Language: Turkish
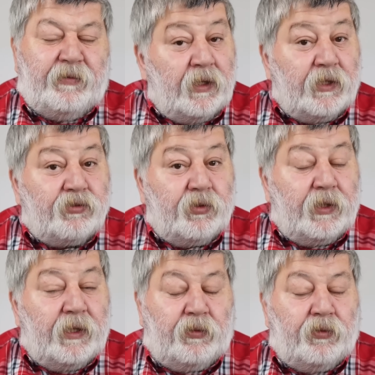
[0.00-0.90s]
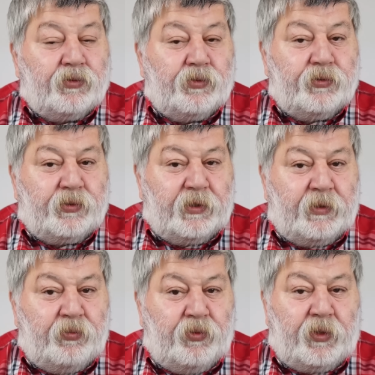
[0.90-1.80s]
Daha sonra
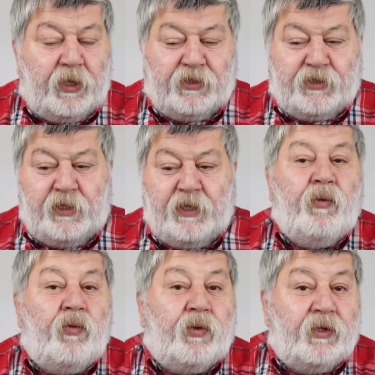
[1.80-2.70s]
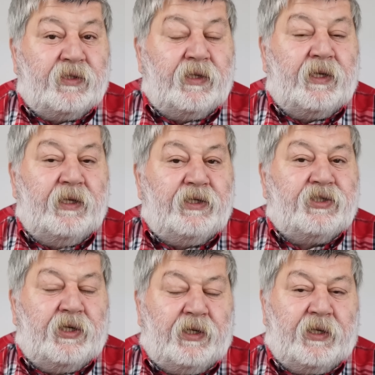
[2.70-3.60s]
konsorsiyada büyükelçiliği ülkesine geri
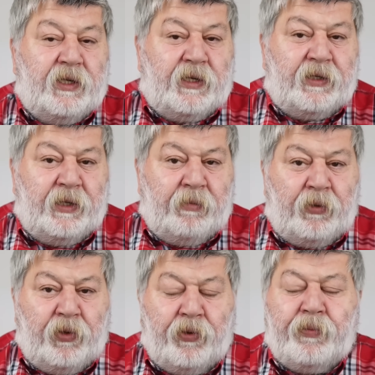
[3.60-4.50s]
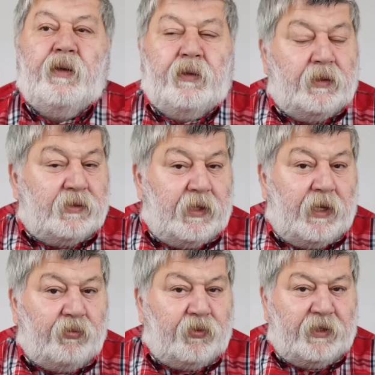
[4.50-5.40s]
çağırdılar diyebilirim Neyse
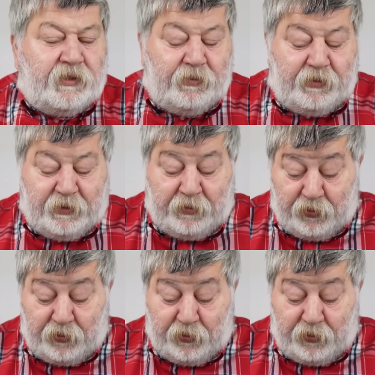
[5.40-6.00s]
yani bu tekzip yedim.